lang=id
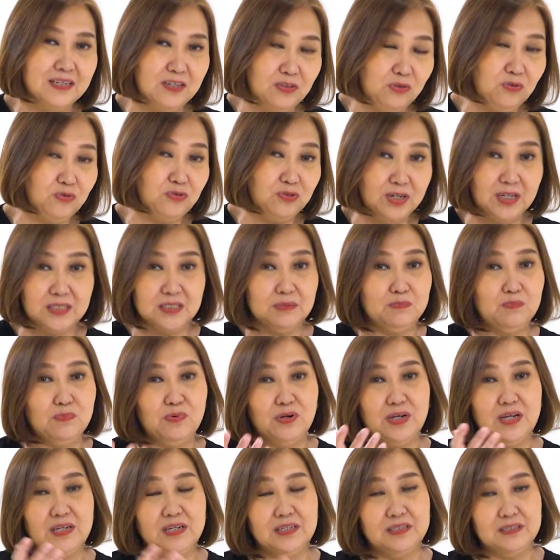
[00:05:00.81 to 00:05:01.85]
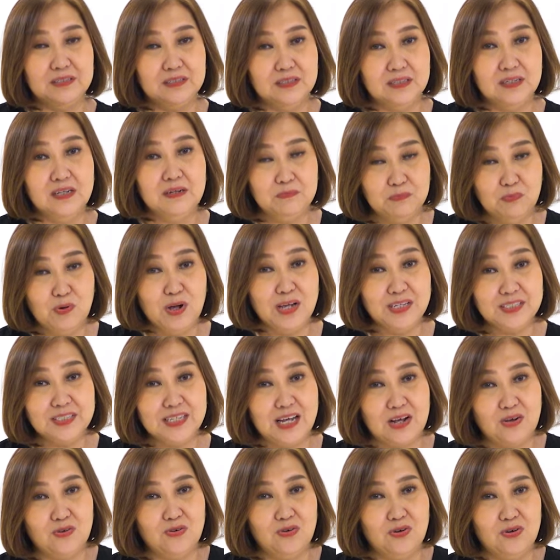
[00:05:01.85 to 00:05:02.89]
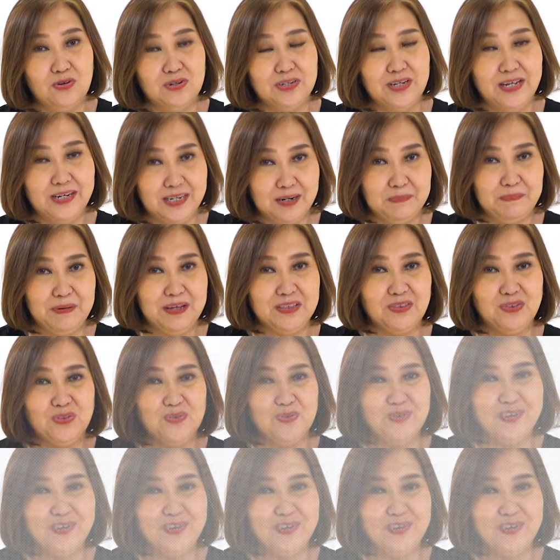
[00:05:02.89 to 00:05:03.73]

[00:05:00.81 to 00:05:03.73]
Itu juga sebuah puasa kok di hadapan